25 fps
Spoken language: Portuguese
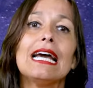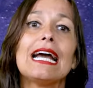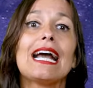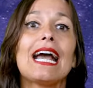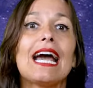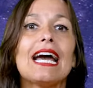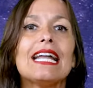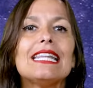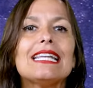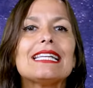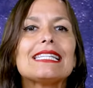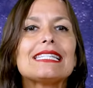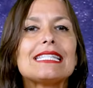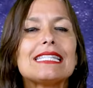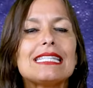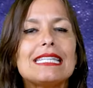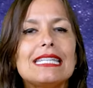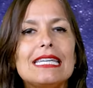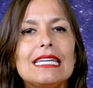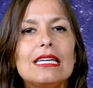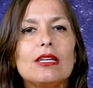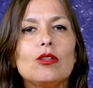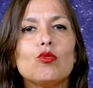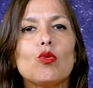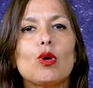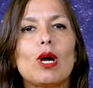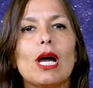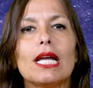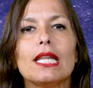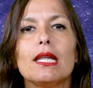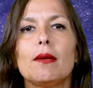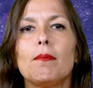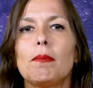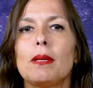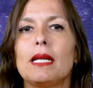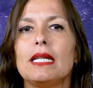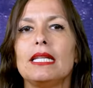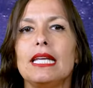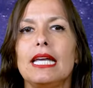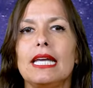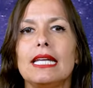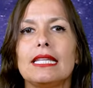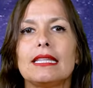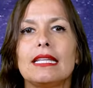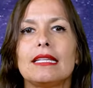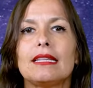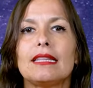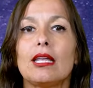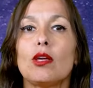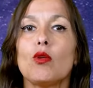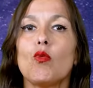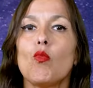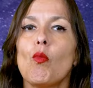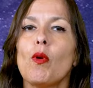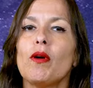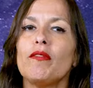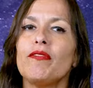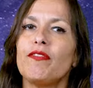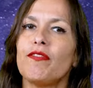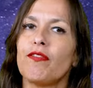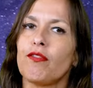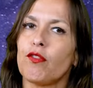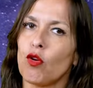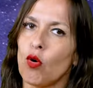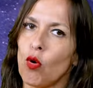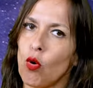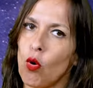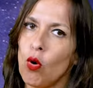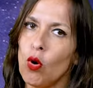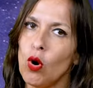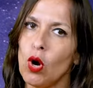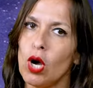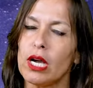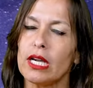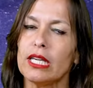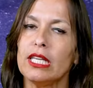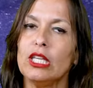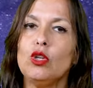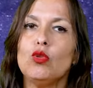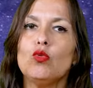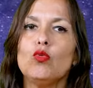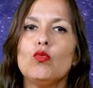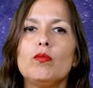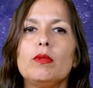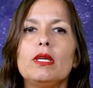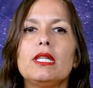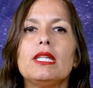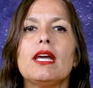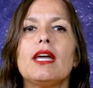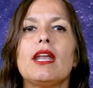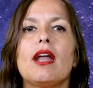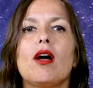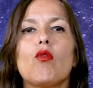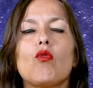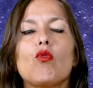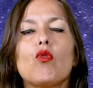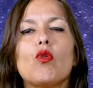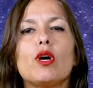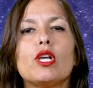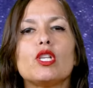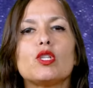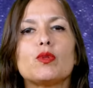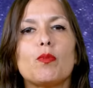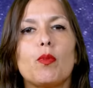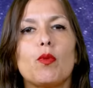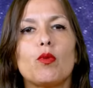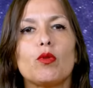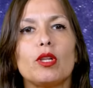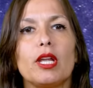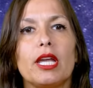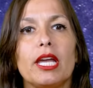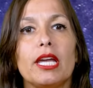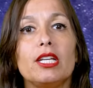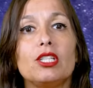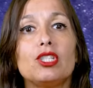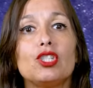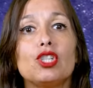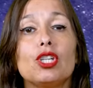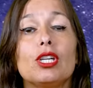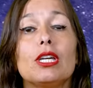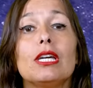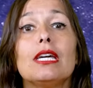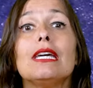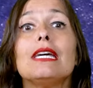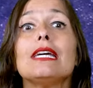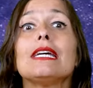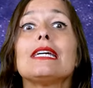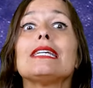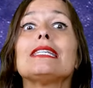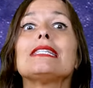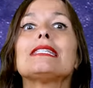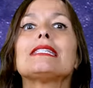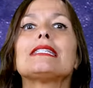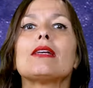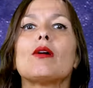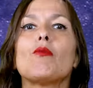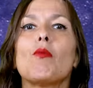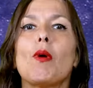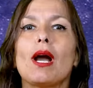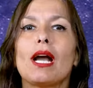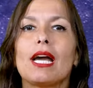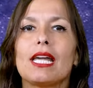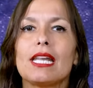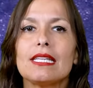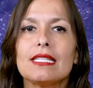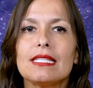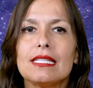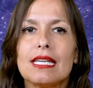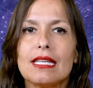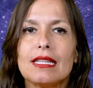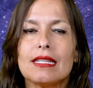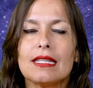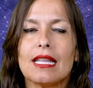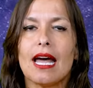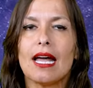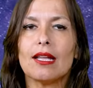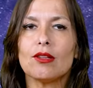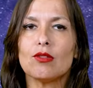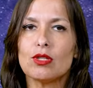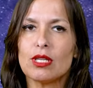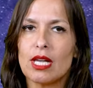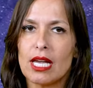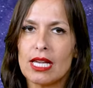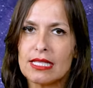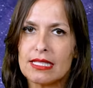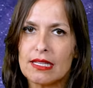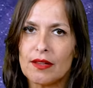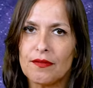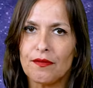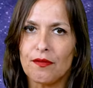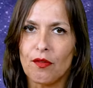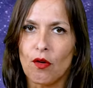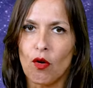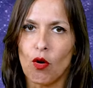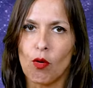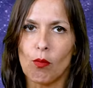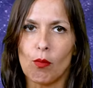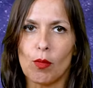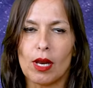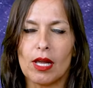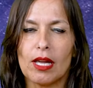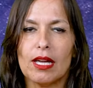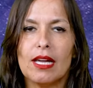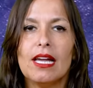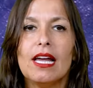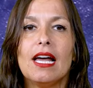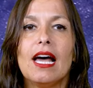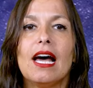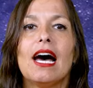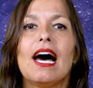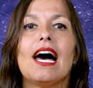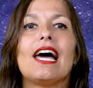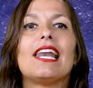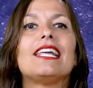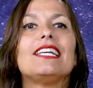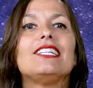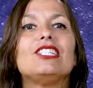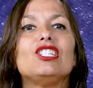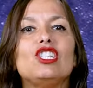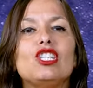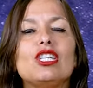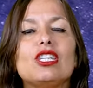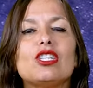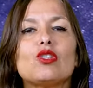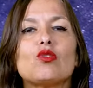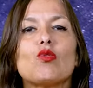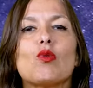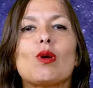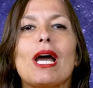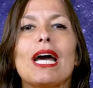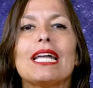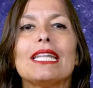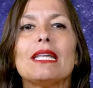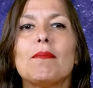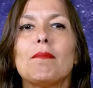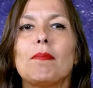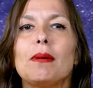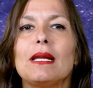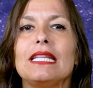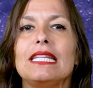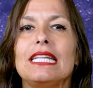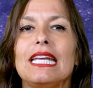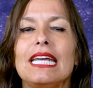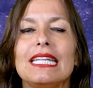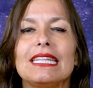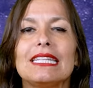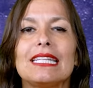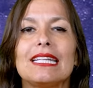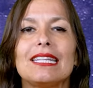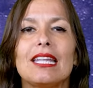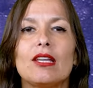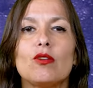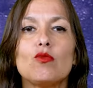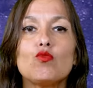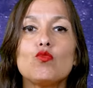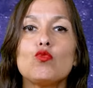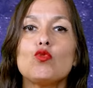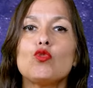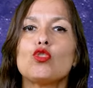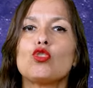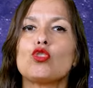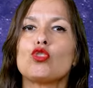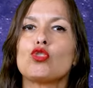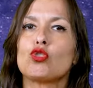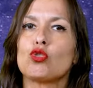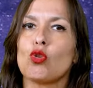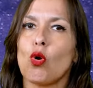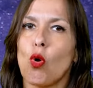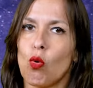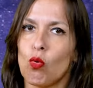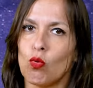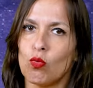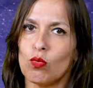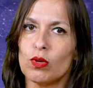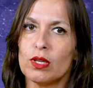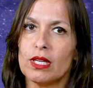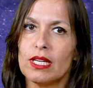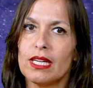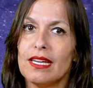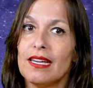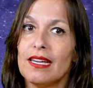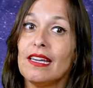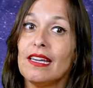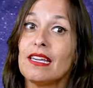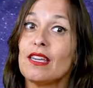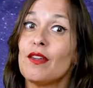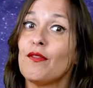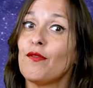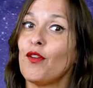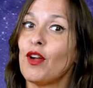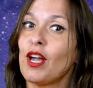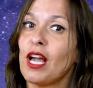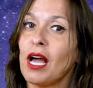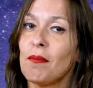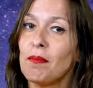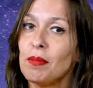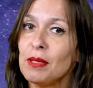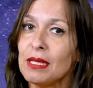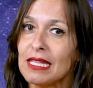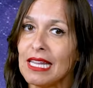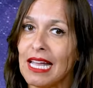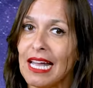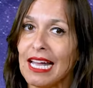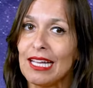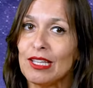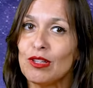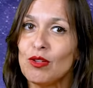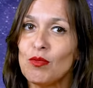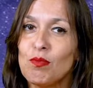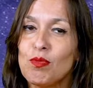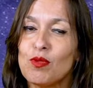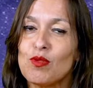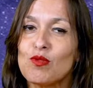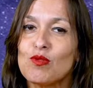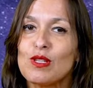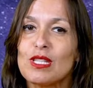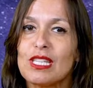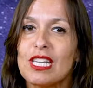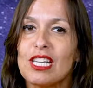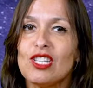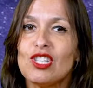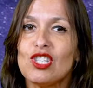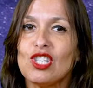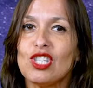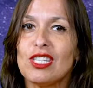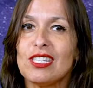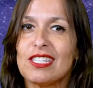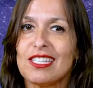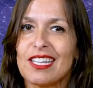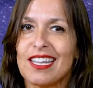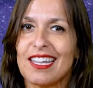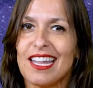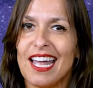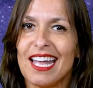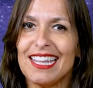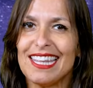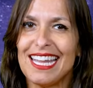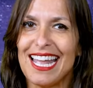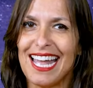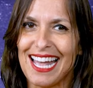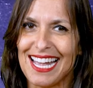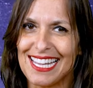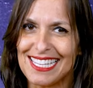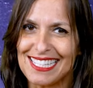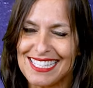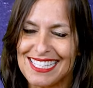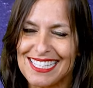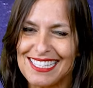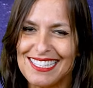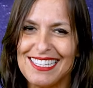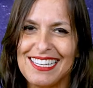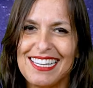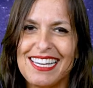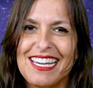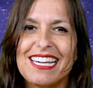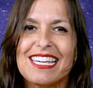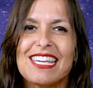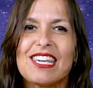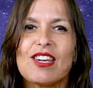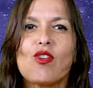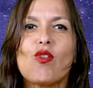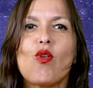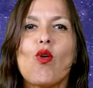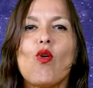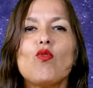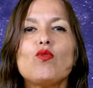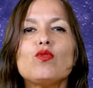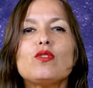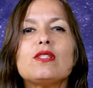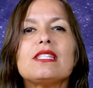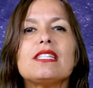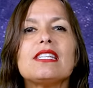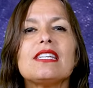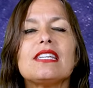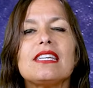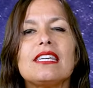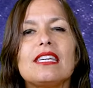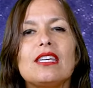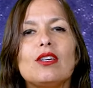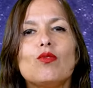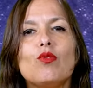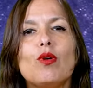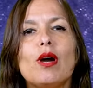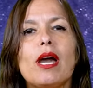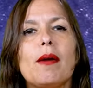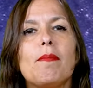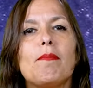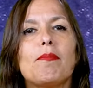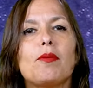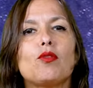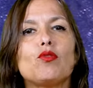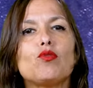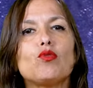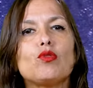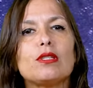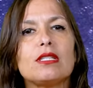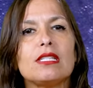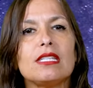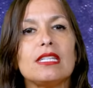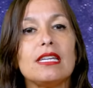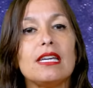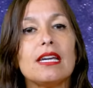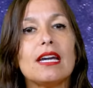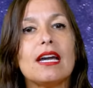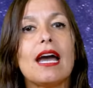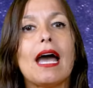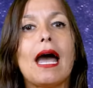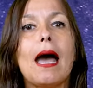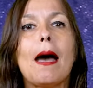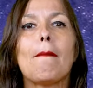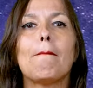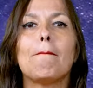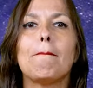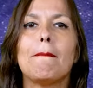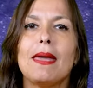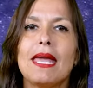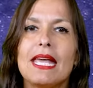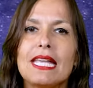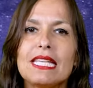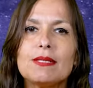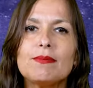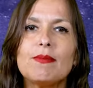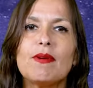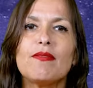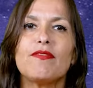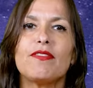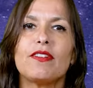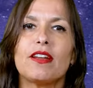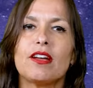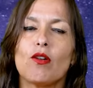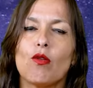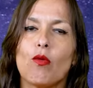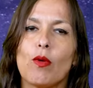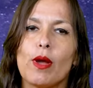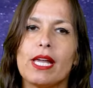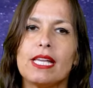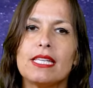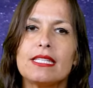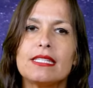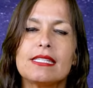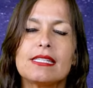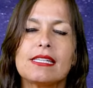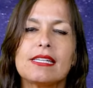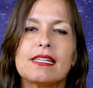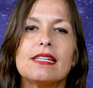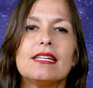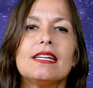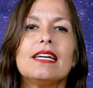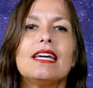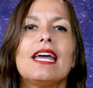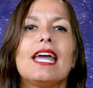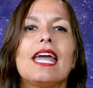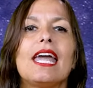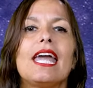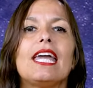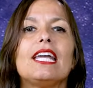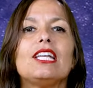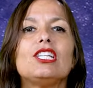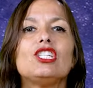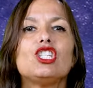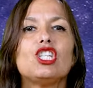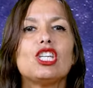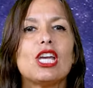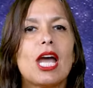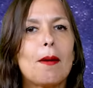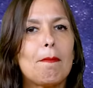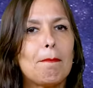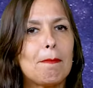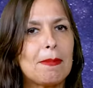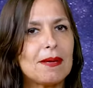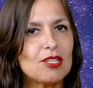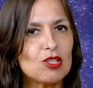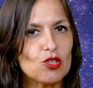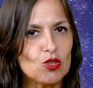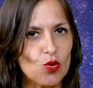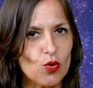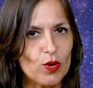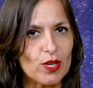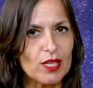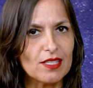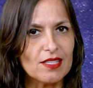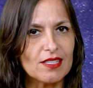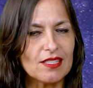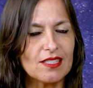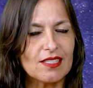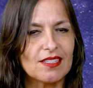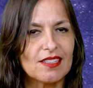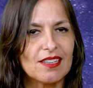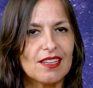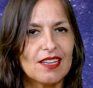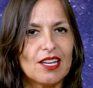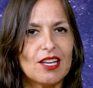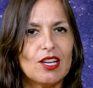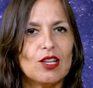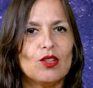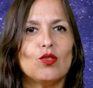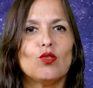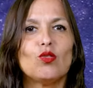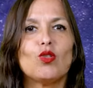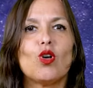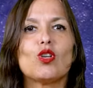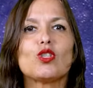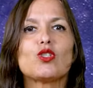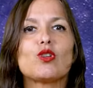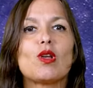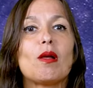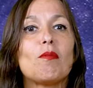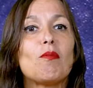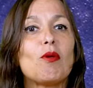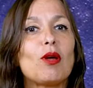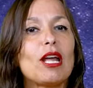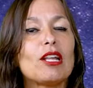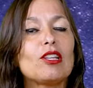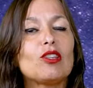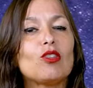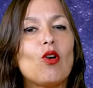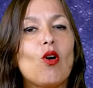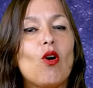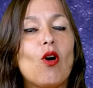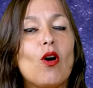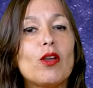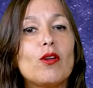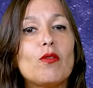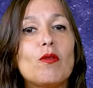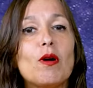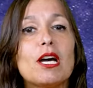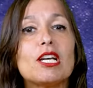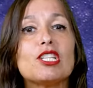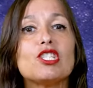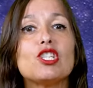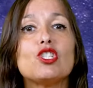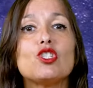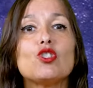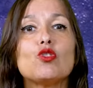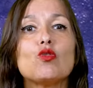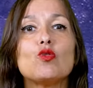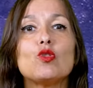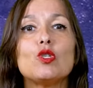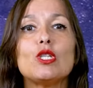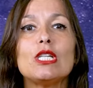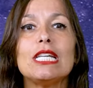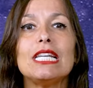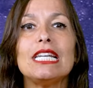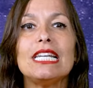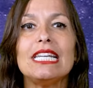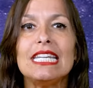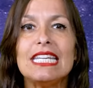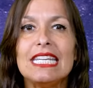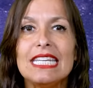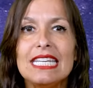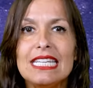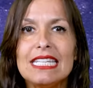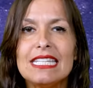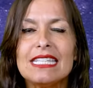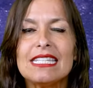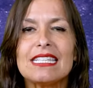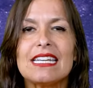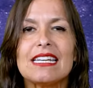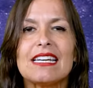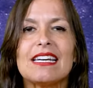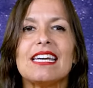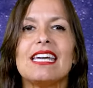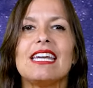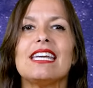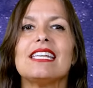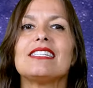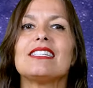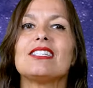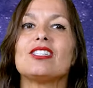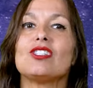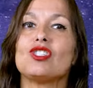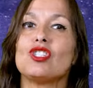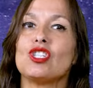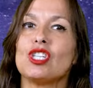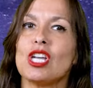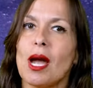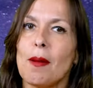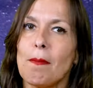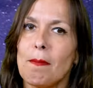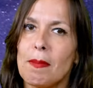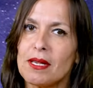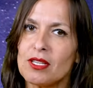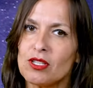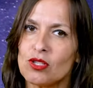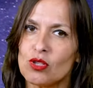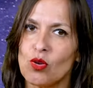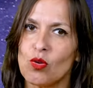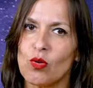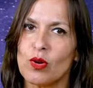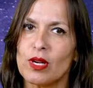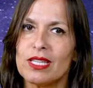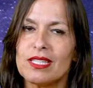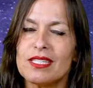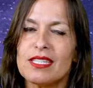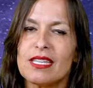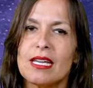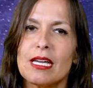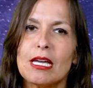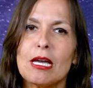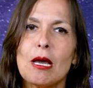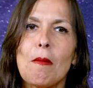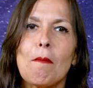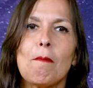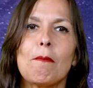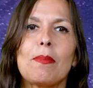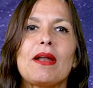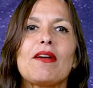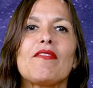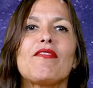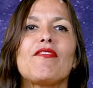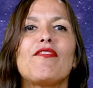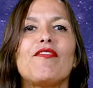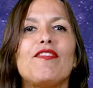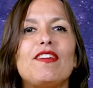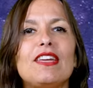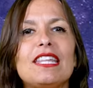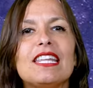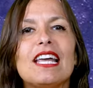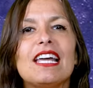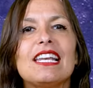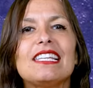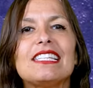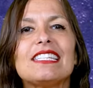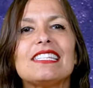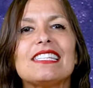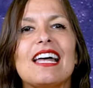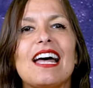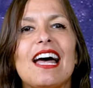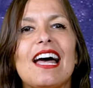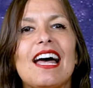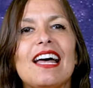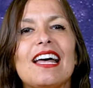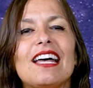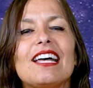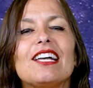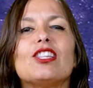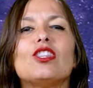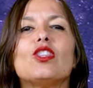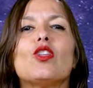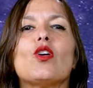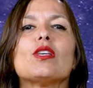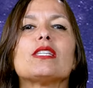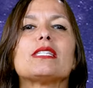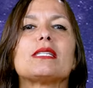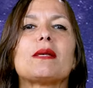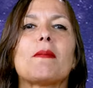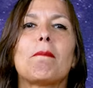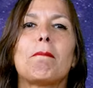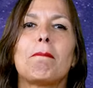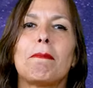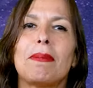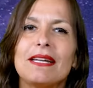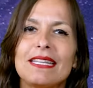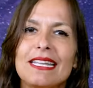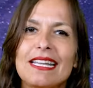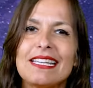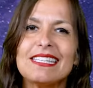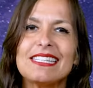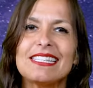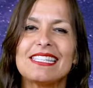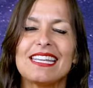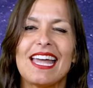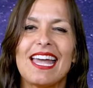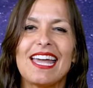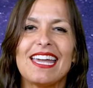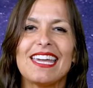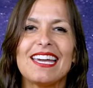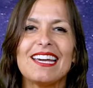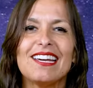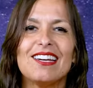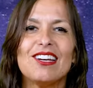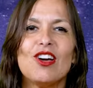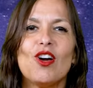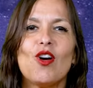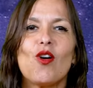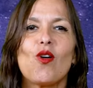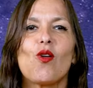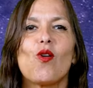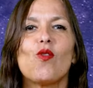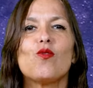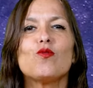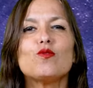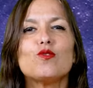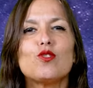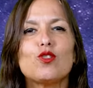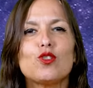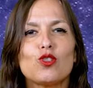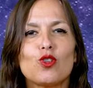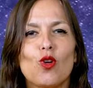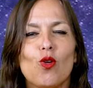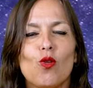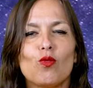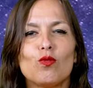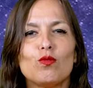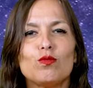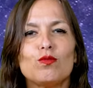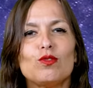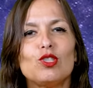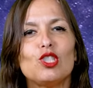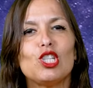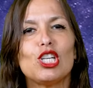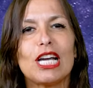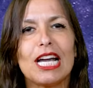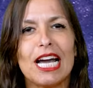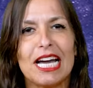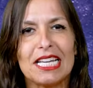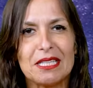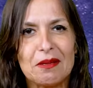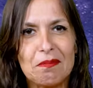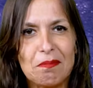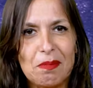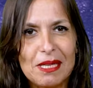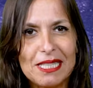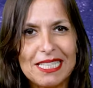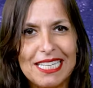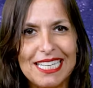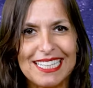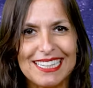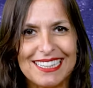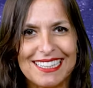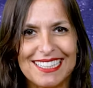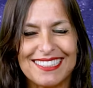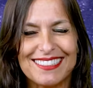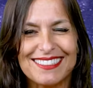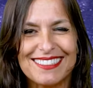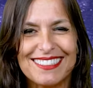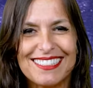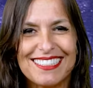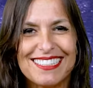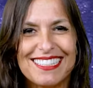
Cada signo, cada planeta tem uma flor e um mineral correspondente que são acrescentados a essa fórmula. Além disso, cada planeta tem um som que foi captado por um cientista da NASA que conseguiu reproduzir a mesma frequência em diapasões. No nosso laboratório, a gente utiliza esses diapasões para finalizar nossa panaceia com o som de cada planeta.